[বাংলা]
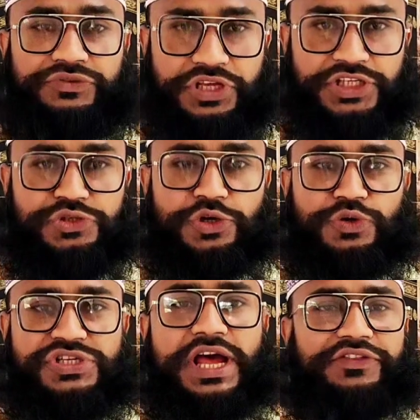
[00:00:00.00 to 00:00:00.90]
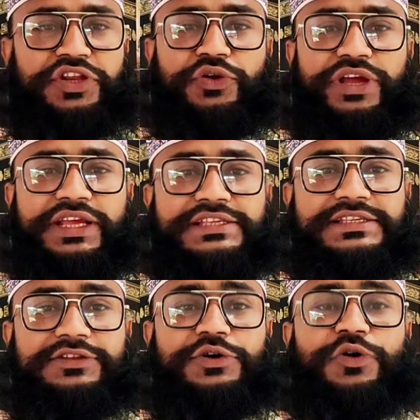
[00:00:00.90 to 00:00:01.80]
দেশ যখন স্বাধীন হয়ে
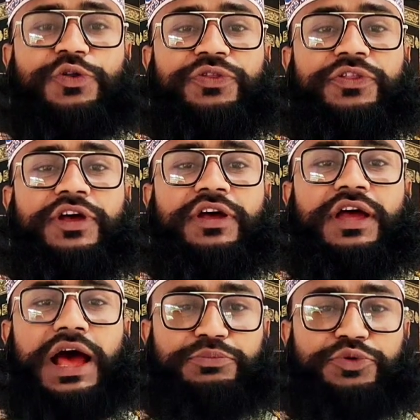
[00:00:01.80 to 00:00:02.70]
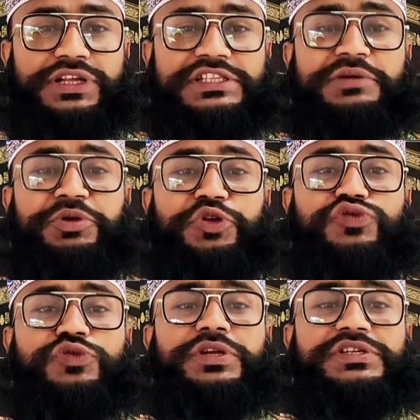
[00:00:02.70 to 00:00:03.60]
গেছে তখন আব্দুর রাজ্জাক বিন
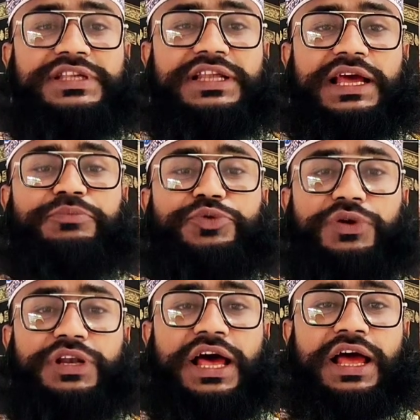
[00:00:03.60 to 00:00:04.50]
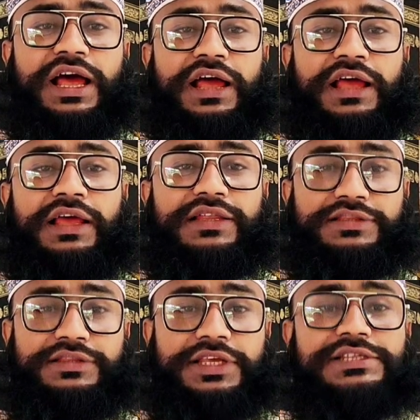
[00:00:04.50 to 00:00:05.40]
ইউসুফের ছেলে আবদুল্লাহ
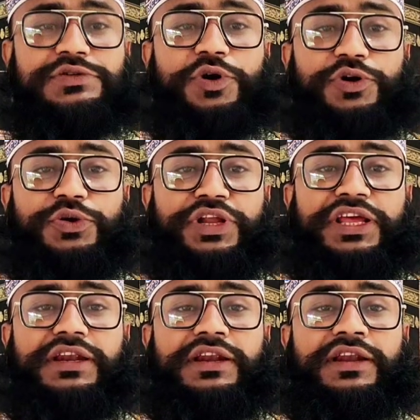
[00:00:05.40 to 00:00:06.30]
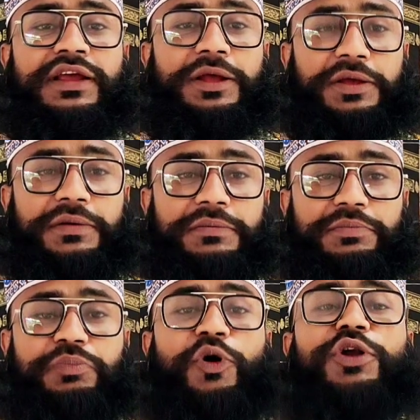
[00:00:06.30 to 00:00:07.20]
দেশ গঠনের
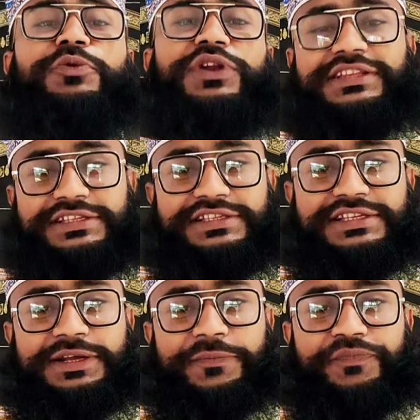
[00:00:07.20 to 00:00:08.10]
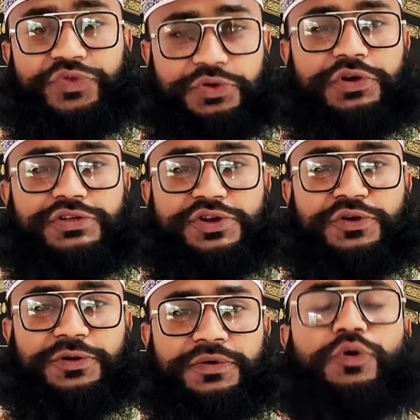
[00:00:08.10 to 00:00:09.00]
ফর্মুলা দিচ্ছে
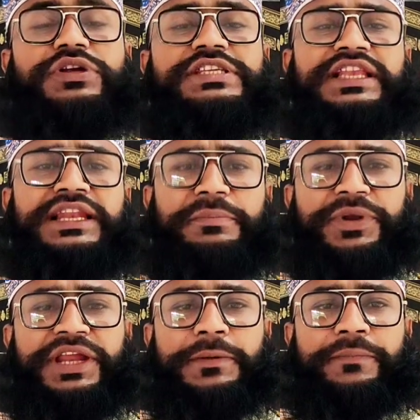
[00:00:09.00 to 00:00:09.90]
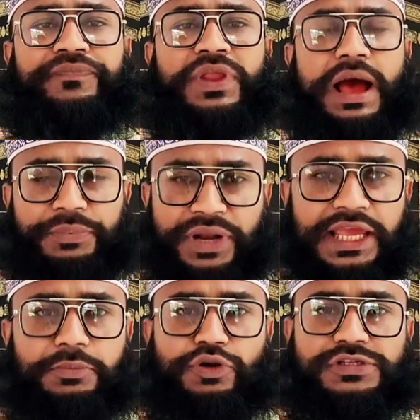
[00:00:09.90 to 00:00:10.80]
দুঃখজনক ওই ছিলেন আপনি
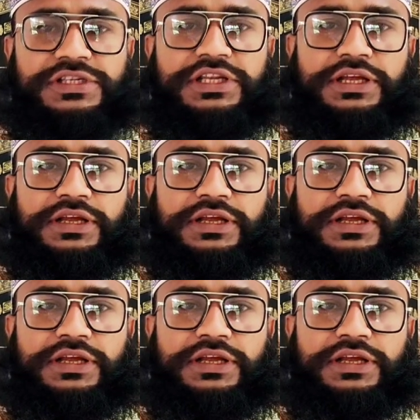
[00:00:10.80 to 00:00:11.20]
আপনাকেই বলছি